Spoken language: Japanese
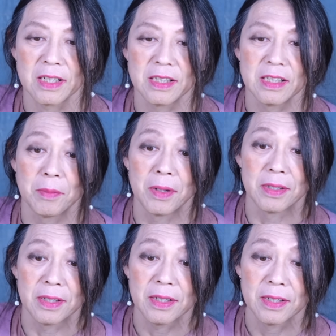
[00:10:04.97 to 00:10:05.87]
われていた場
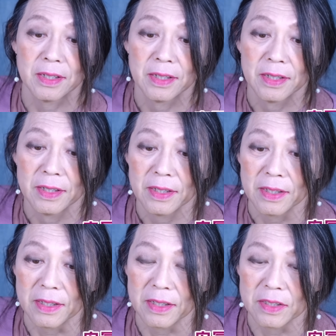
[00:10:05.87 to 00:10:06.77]
合ね、
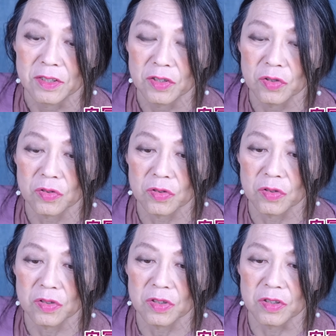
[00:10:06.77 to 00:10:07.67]
えー、支出
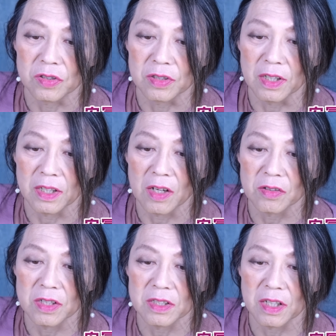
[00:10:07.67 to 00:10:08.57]
の事実が
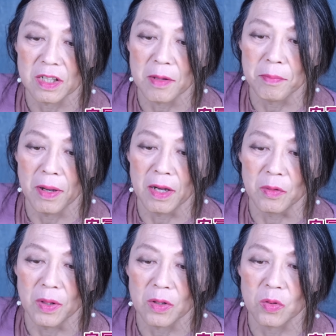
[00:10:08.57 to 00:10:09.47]
確認されない場
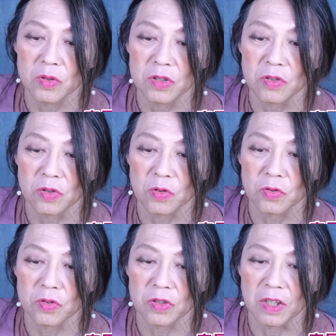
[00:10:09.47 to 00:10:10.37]
合は、個人の所
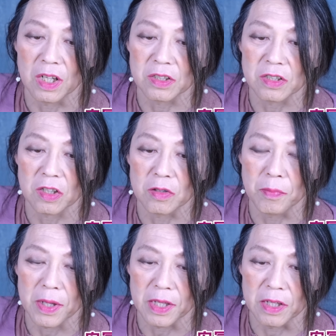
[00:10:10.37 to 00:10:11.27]
得として課税される
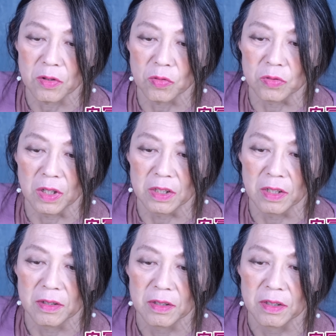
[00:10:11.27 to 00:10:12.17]
べきと訴え
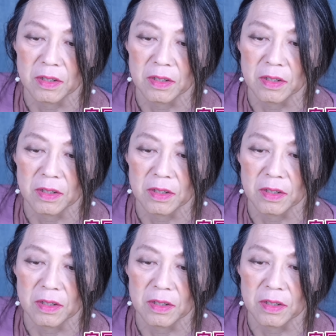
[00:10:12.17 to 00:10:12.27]
た。